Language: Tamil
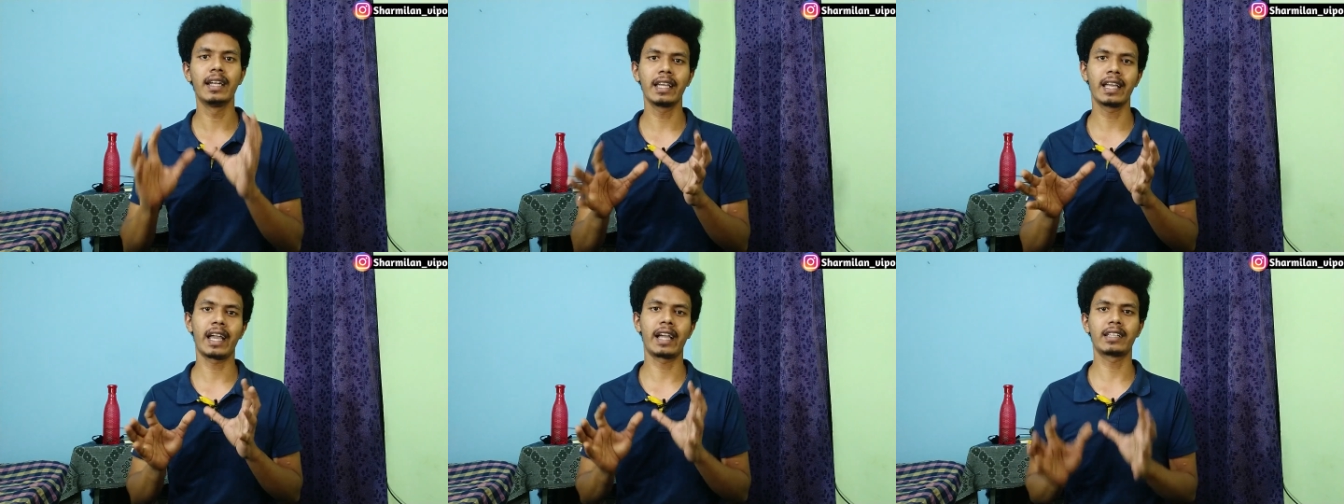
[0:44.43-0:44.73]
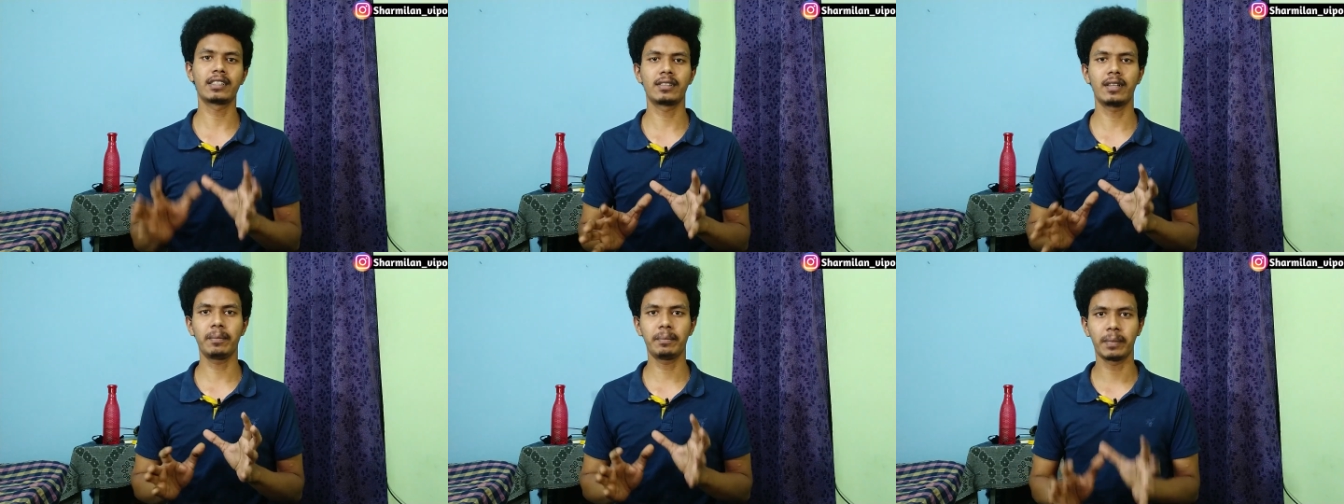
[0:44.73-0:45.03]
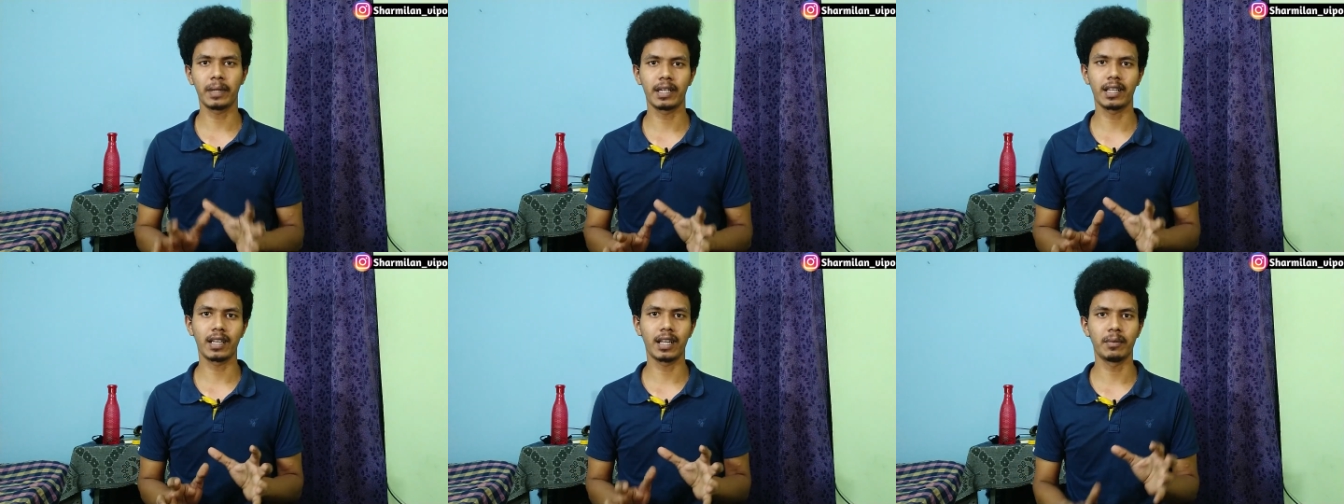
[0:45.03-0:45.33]
நீங்கள்
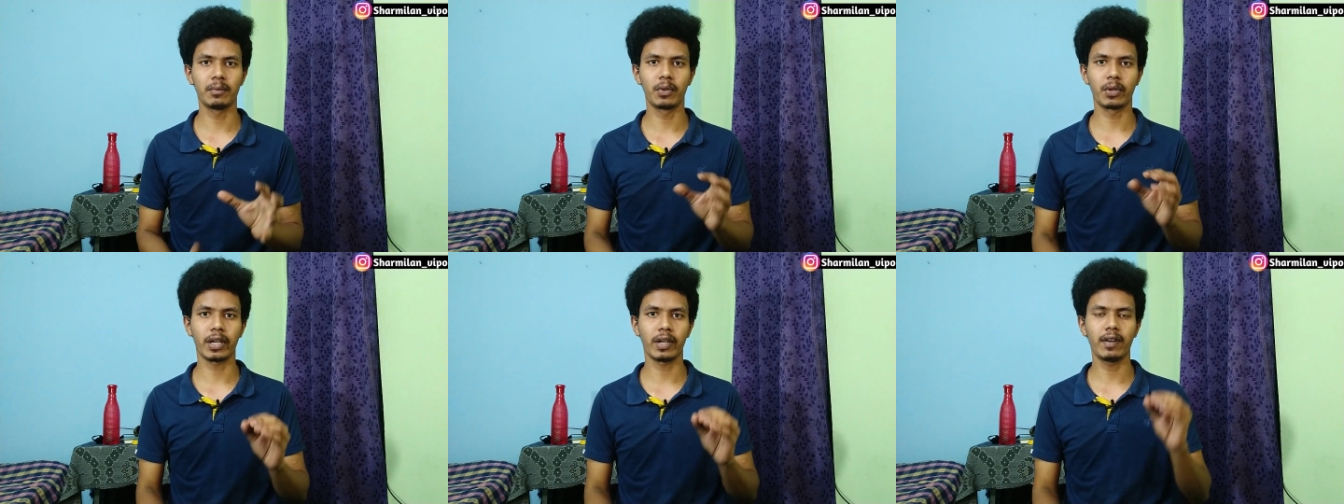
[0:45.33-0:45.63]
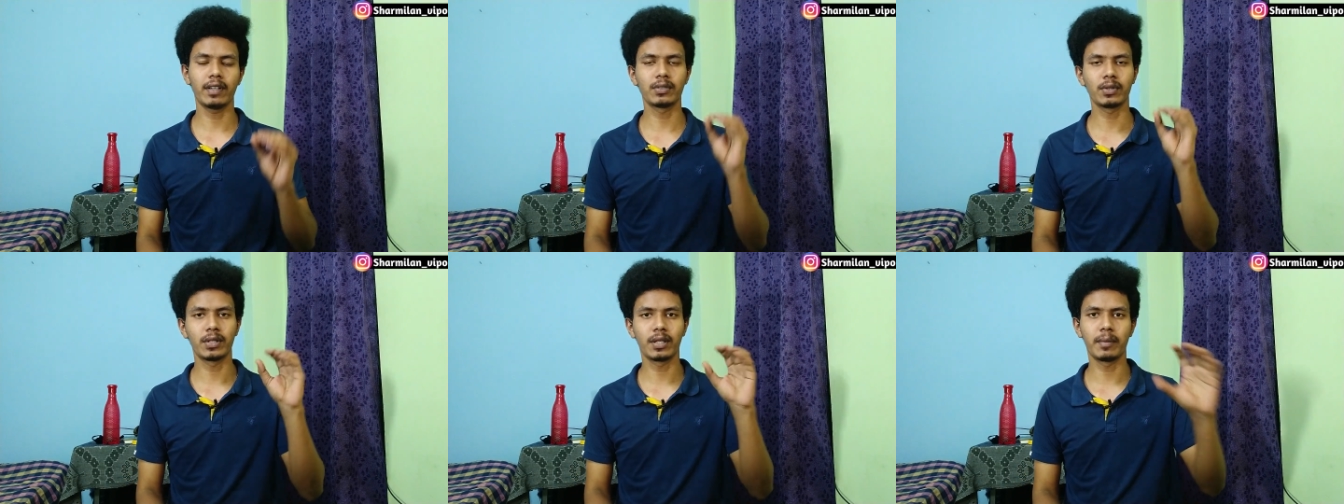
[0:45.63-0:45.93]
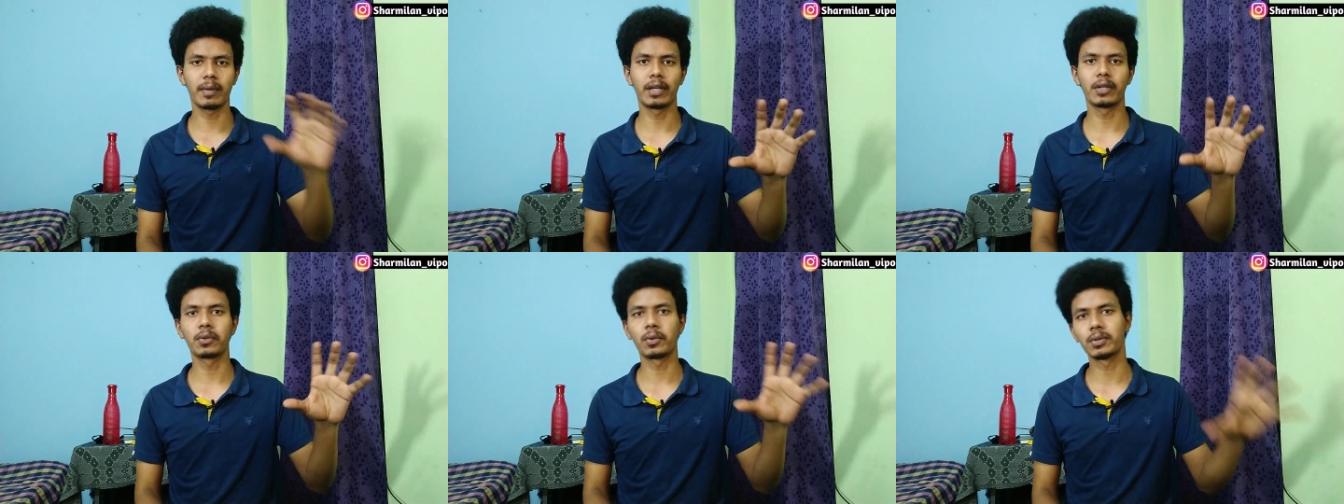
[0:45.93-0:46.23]
எக்ஸப்ட் பண்ணலாம் ஓகேவா ஸோ
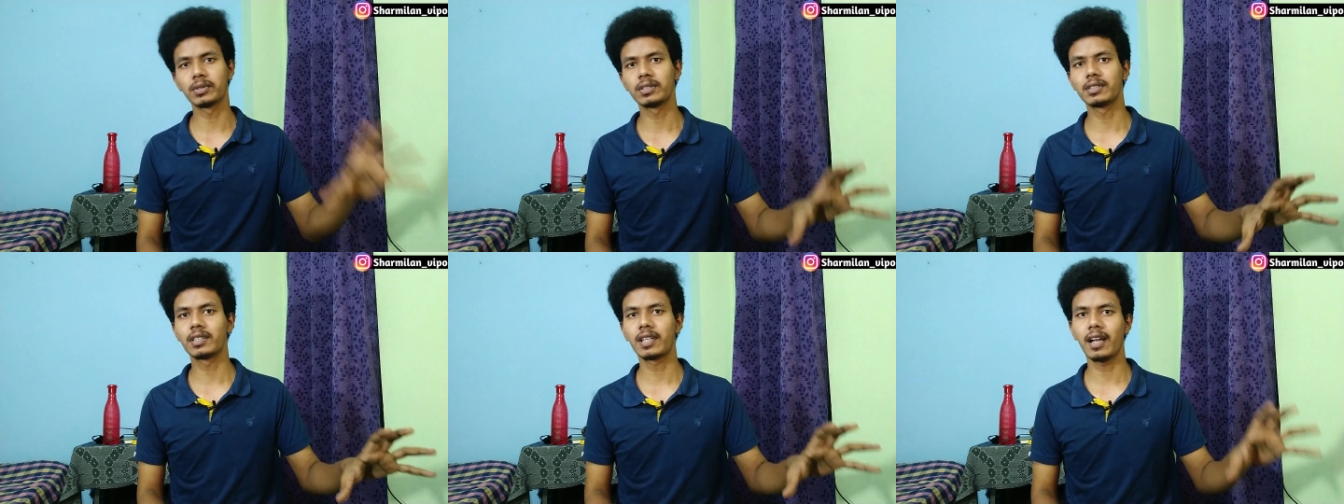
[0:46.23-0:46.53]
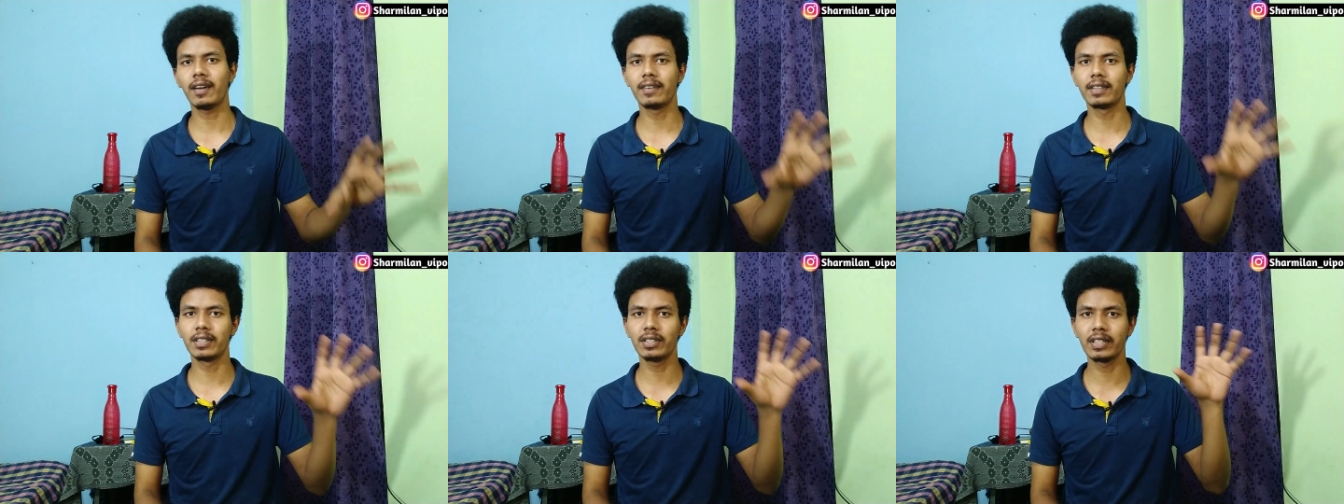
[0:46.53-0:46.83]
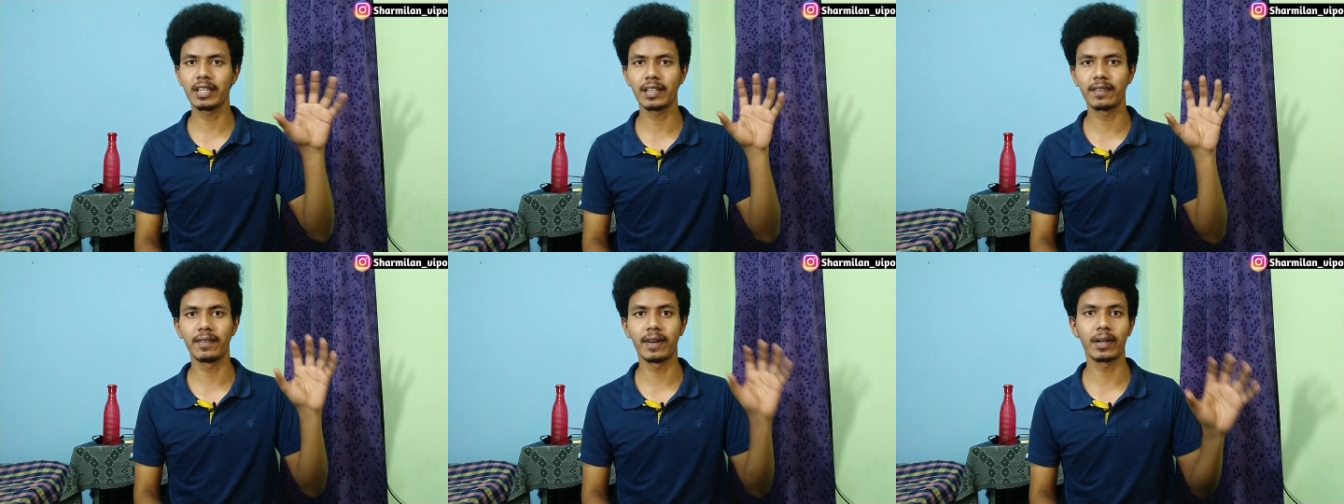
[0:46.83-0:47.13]
இந்த மாதிரி கொஷின்ஸ்லாம்
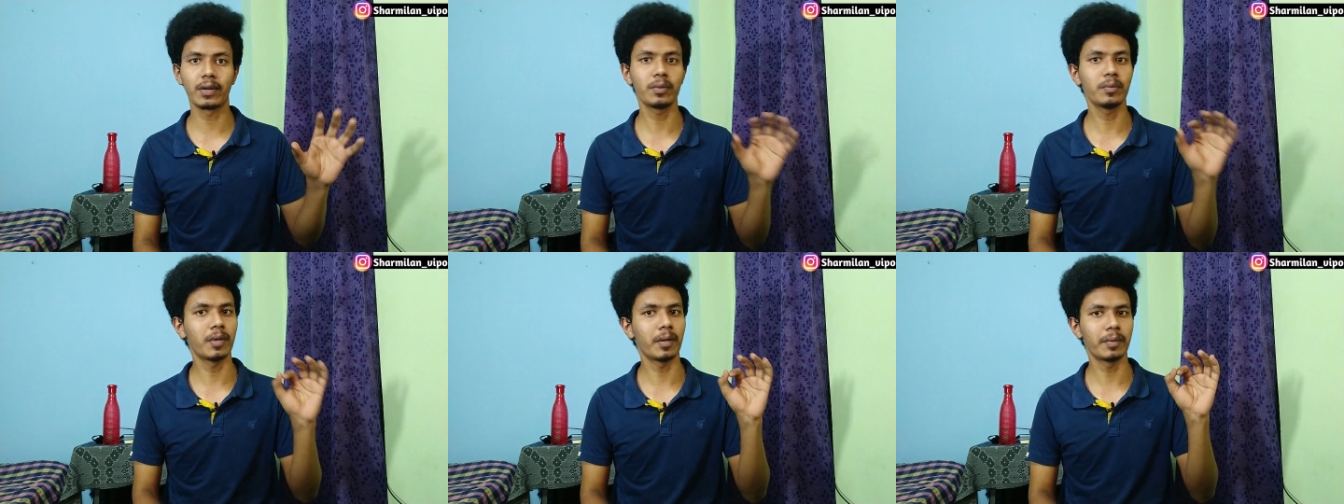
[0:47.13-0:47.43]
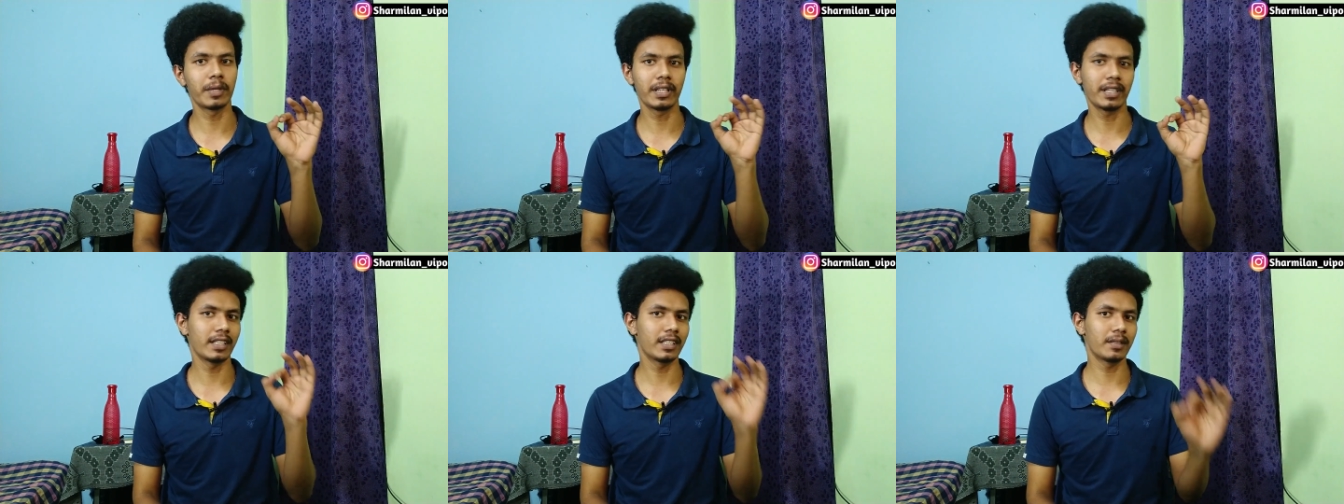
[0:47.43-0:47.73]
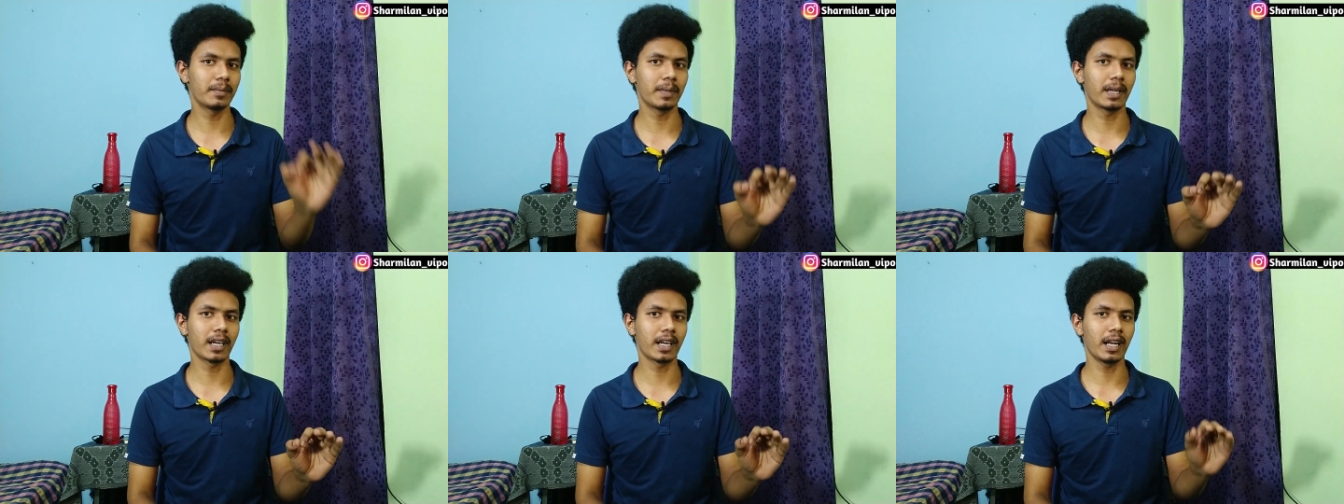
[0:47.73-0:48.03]
வந்து நீங்கள் வரும் அப்படின்னு
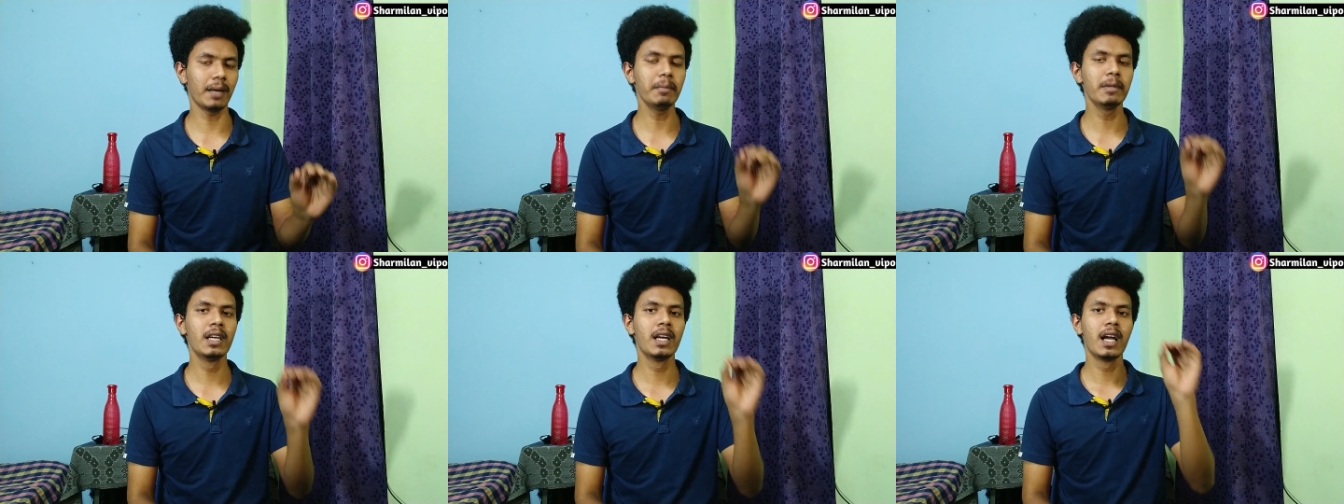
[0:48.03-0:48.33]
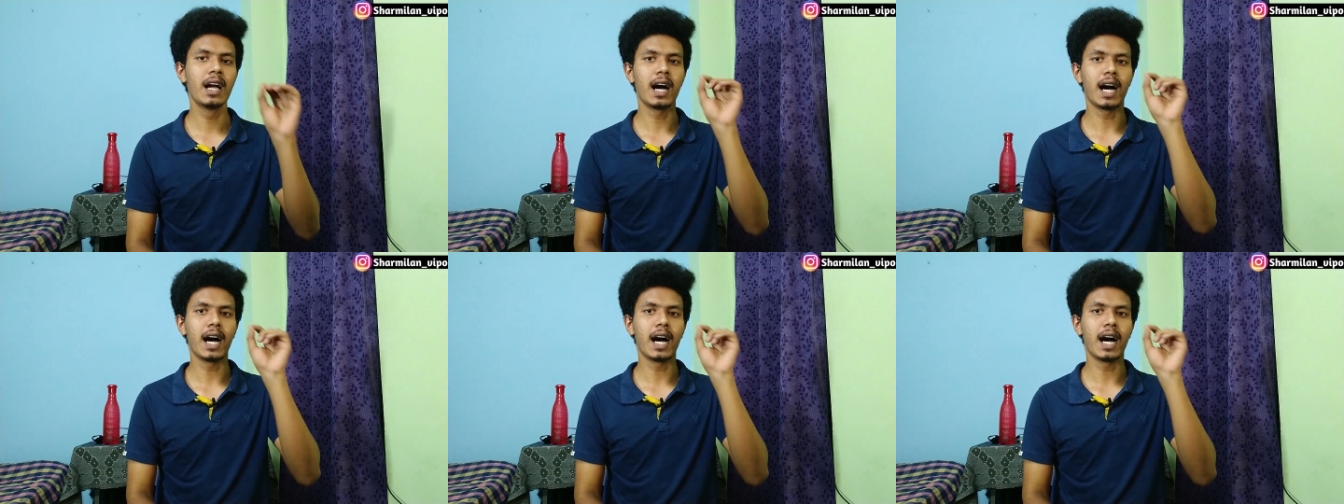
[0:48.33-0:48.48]
எதிர்பார்க்கலாம்